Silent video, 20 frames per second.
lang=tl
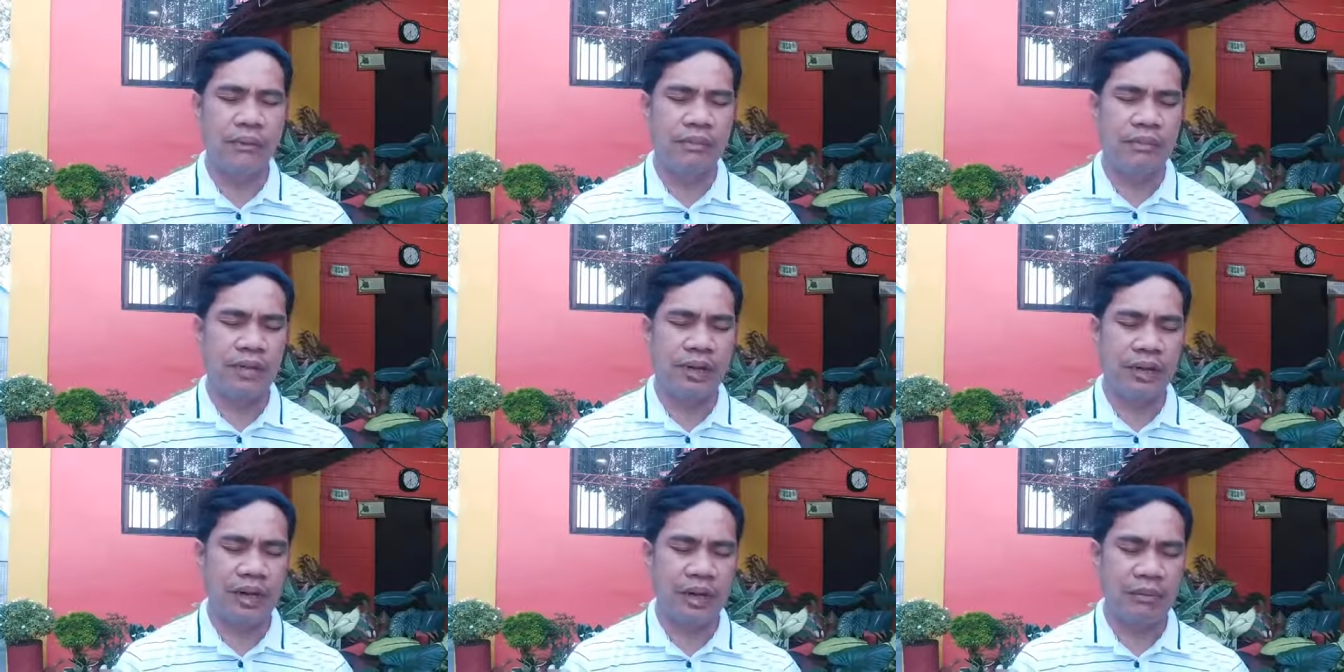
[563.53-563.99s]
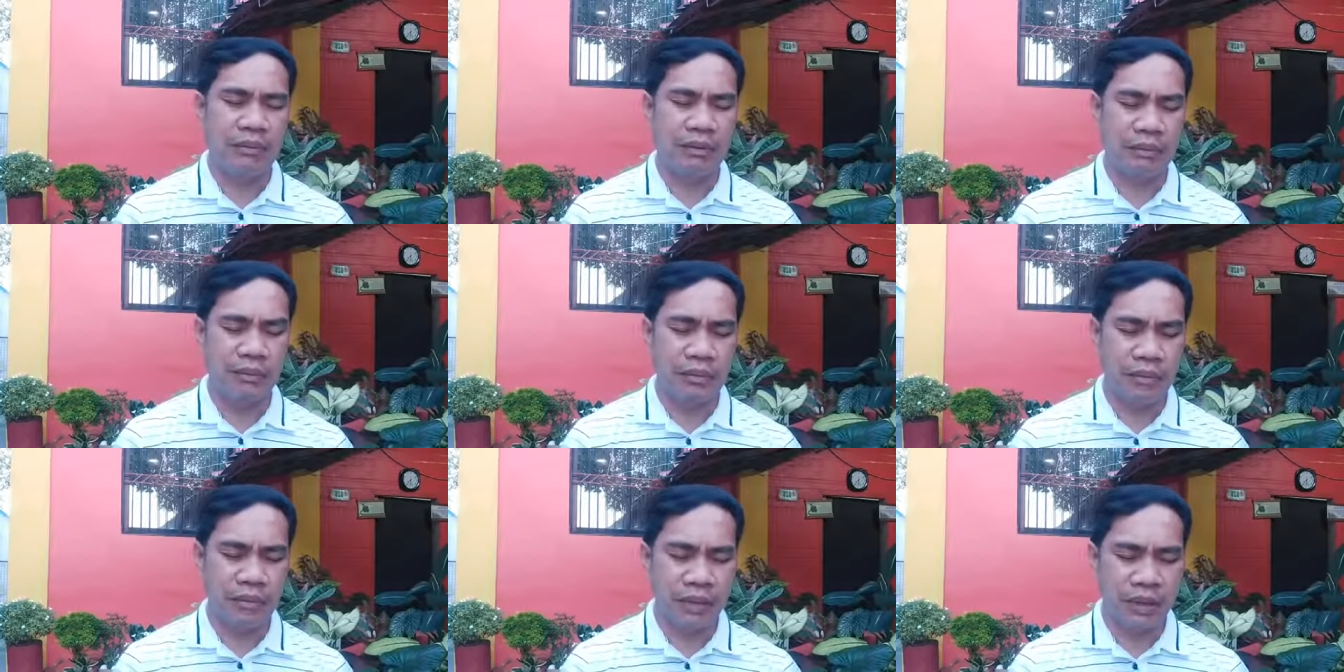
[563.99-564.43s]
ng
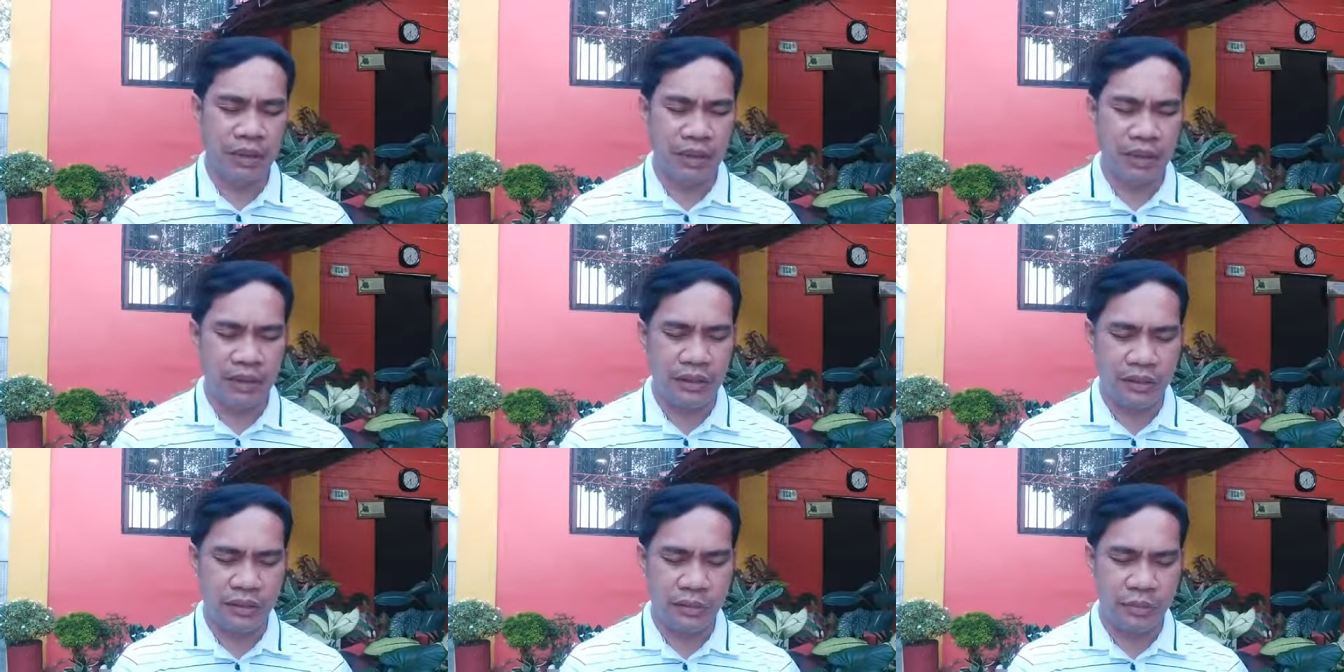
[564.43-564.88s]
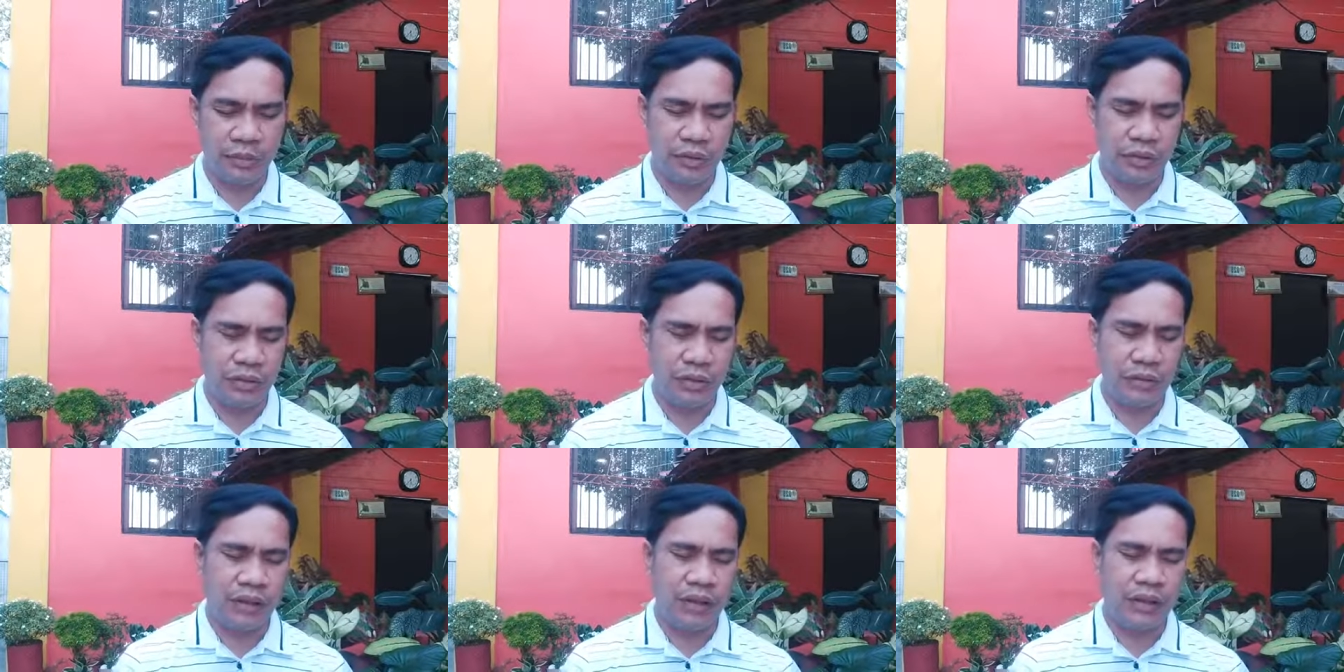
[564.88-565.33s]
aming buhay
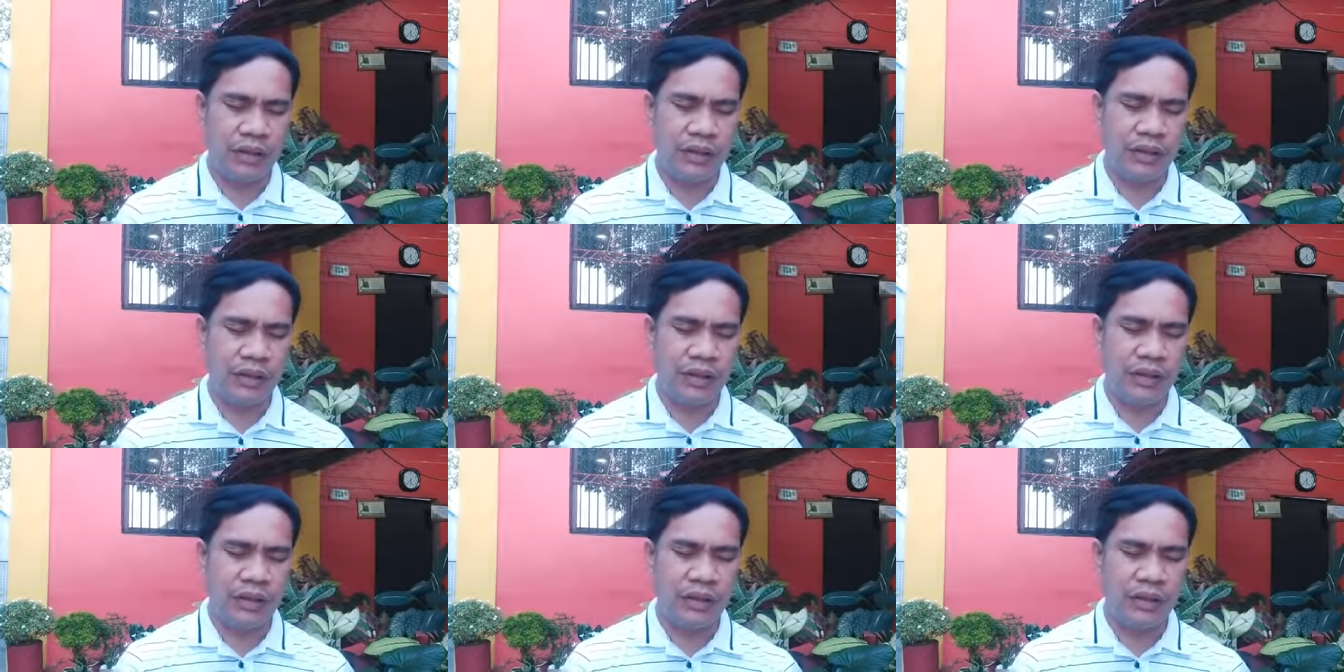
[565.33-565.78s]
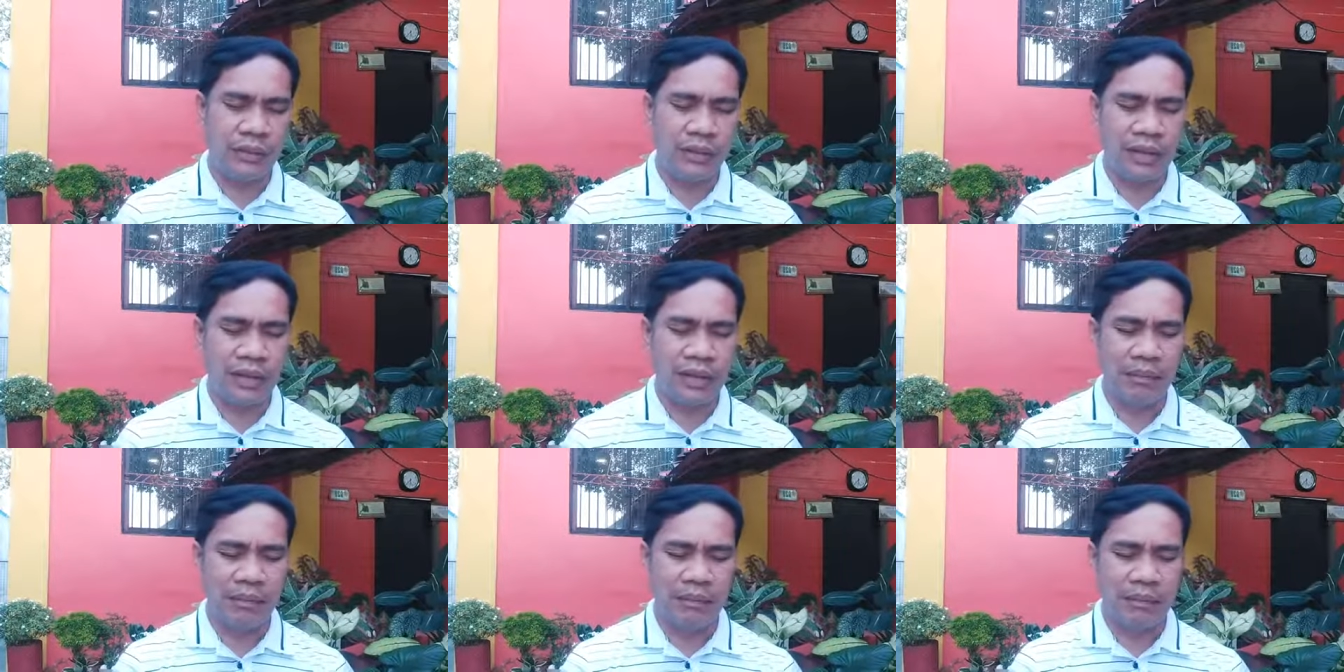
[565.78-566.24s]
espiritual.
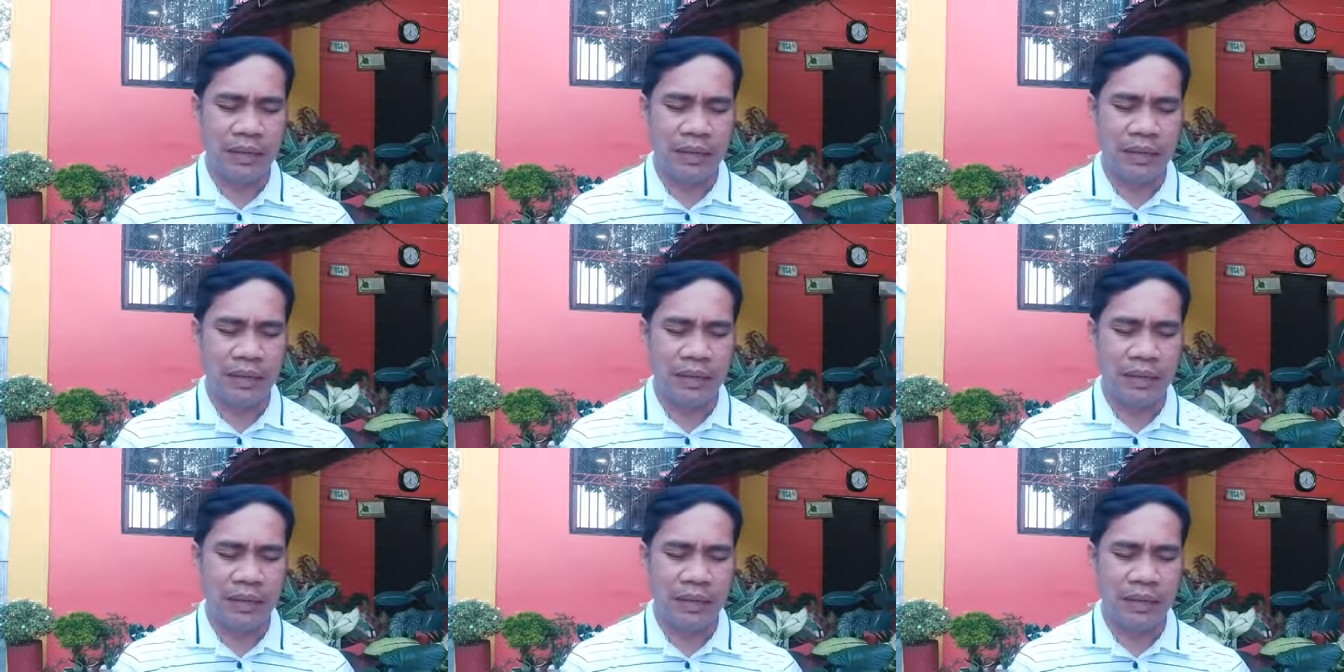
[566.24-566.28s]
Nawa,